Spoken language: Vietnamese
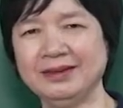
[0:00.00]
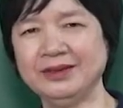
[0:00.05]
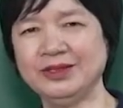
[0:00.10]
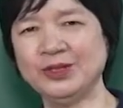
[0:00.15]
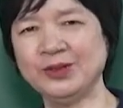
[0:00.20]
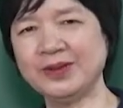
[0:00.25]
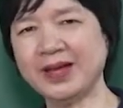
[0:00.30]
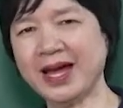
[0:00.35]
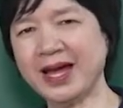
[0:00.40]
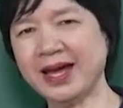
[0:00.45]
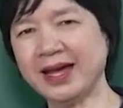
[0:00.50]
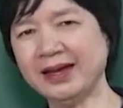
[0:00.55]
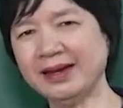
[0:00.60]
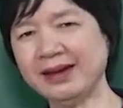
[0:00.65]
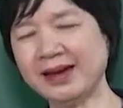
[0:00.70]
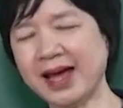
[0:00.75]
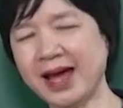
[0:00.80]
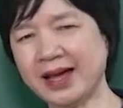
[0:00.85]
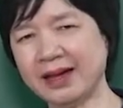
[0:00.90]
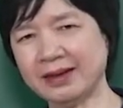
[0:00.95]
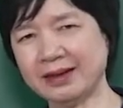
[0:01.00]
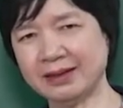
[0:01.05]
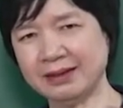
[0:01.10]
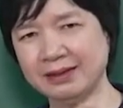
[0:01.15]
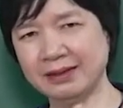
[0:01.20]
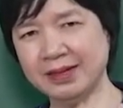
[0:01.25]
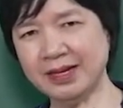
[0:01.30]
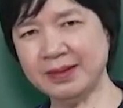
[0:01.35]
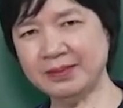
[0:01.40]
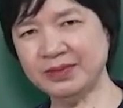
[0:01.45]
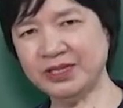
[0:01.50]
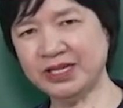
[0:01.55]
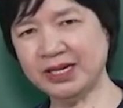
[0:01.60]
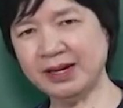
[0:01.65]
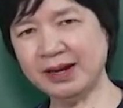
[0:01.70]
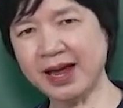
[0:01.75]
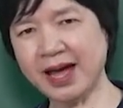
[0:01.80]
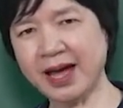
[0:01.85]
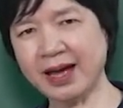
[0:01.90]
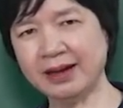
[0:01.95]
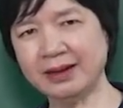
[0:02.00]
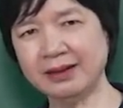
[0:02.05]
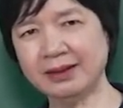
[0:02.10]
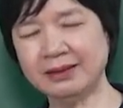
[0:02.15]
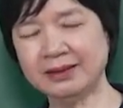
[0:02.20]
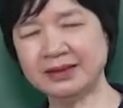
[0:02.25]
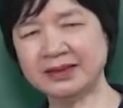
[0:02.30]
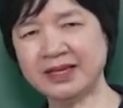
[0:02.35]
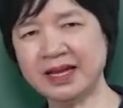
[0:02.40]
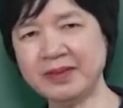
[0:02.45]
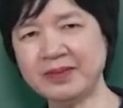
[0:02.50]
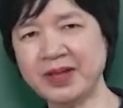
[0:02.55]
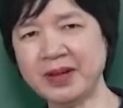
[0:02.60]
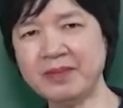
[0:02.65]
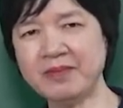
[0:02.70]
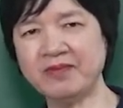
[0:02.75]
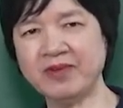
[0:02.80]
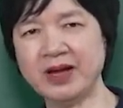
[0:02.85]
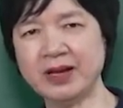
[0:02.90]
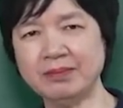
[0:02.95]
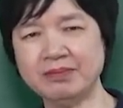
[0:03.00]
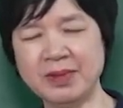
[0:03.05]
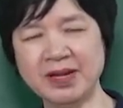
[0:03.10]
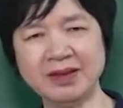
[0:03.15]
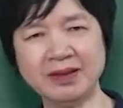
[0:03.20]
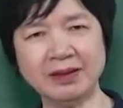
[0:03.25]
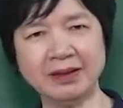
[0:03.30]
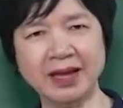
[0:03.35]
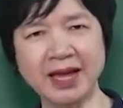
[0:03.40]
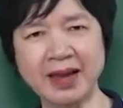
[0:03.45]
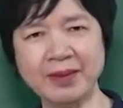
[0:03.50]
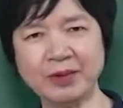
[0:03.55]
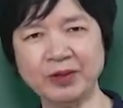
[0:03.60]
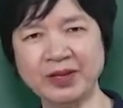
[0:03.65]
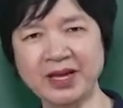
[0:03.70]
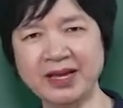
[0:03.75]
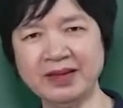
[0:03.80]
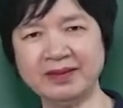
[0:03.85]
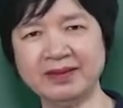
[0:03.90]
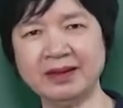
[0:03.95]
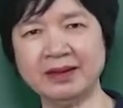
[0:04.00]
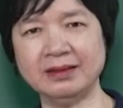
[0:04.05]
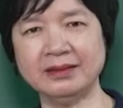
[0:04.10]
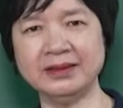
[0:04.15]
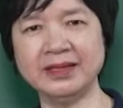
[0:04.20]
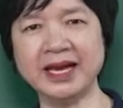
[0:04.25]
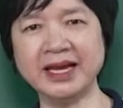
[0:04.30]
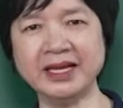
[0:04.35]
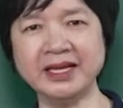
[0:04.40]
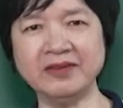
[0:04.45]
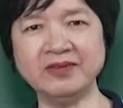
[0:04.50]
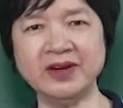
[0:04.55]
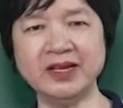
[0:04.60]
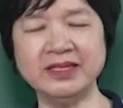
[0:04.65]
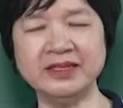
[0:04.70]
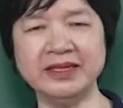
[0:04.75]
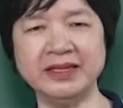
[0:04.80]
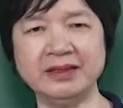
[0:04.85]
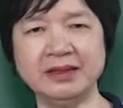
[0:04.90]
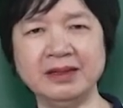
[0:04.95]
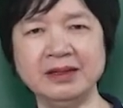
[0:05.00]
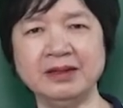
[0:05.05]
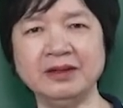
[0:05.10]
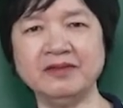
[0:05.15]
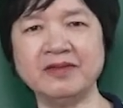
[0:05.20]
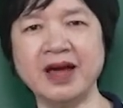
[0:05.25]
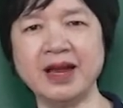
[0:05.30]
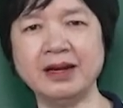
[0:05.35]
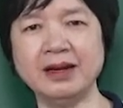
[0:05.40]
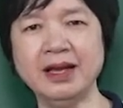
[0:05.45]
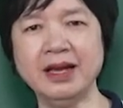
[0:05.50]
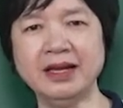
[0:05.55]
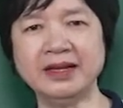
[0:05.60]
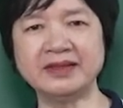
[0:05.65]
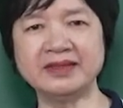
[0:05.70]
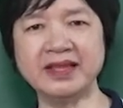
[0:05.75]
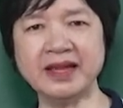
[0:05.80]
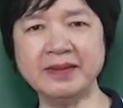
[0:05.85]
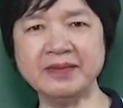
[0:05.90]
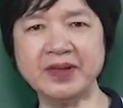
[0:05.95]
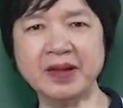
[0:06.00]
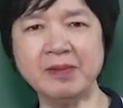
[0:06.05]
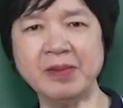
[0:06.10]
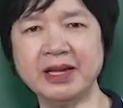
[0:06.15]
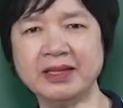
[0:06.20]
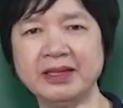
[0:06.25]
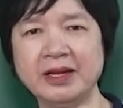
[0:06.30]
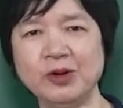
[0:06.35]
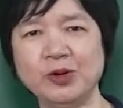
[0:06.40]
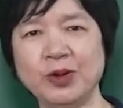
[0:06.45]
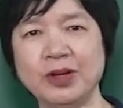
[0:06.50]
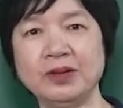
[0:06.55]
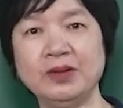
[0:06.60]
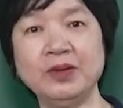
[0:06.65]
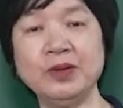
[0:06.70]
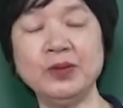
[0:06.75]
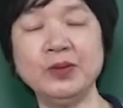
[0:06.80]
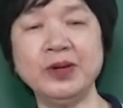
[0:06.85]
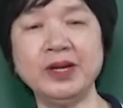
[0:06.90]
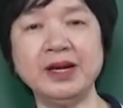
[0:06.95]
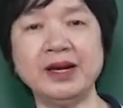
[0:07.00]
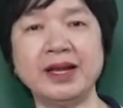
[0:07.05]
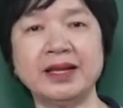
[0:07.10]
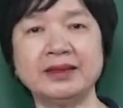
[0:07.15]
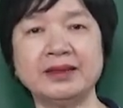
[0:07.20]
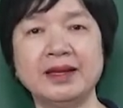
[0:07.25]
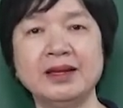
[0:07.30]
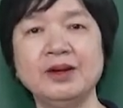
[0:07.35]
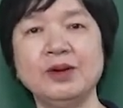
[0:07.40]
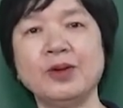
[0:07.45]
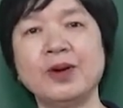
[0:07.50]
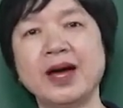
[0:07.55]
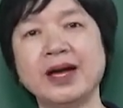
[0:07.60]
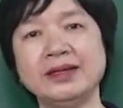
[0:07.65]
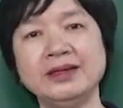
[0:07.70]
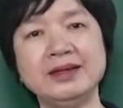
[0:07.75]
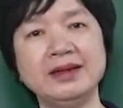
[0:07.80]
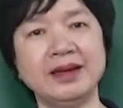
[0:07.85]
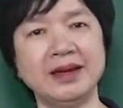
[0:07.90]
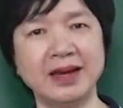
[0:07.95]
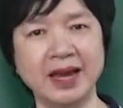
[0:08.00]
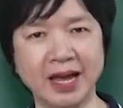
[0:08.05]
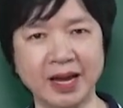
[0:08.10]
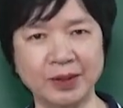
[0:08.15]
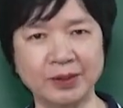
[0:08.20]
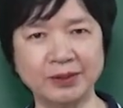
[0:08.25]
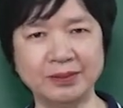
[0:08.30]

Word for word: chúng ta hãy lại kiểm chứng lại xem xem phần. Bây giờ các em có thể dở nhanh cái phần tri thức ngữ văn xem xem là thần thoại suy nguyên là thần thoại như thế nào,